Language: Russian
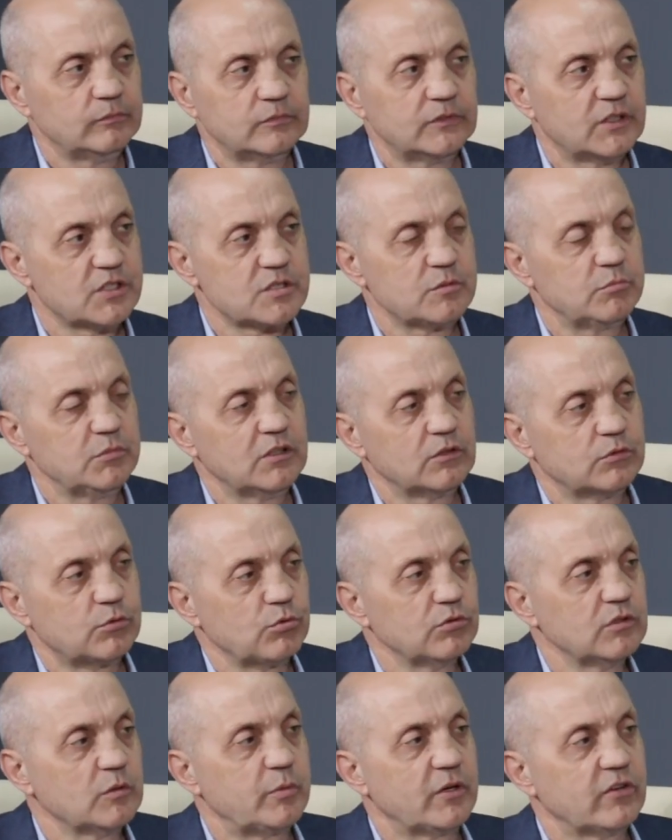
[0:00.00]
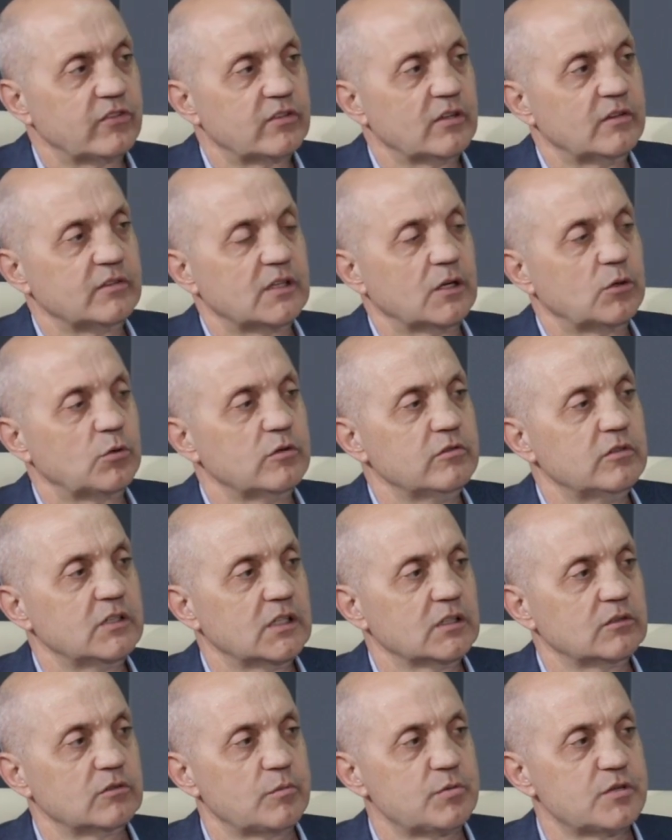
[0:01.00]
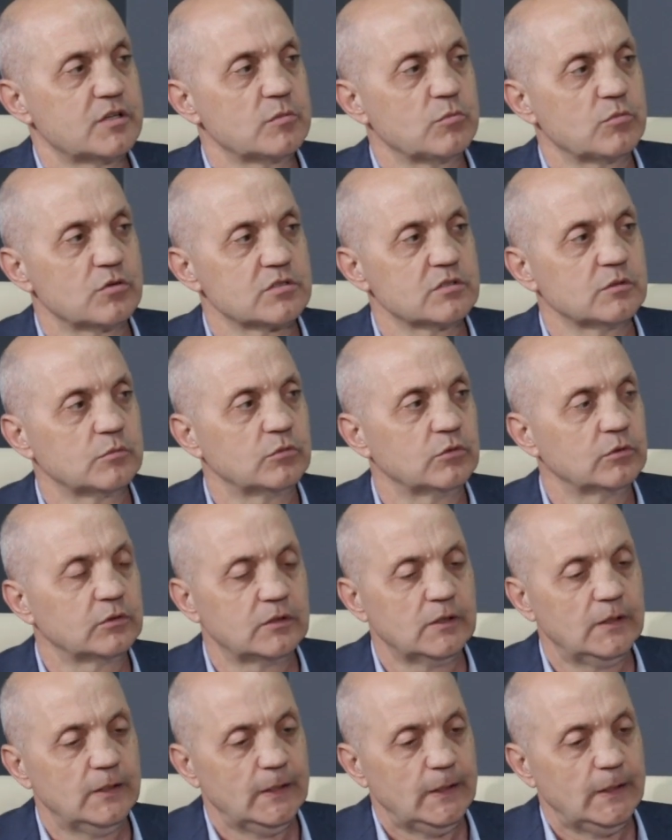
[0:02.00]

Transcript: даже мне трудно представить, какой выход вообще можно будет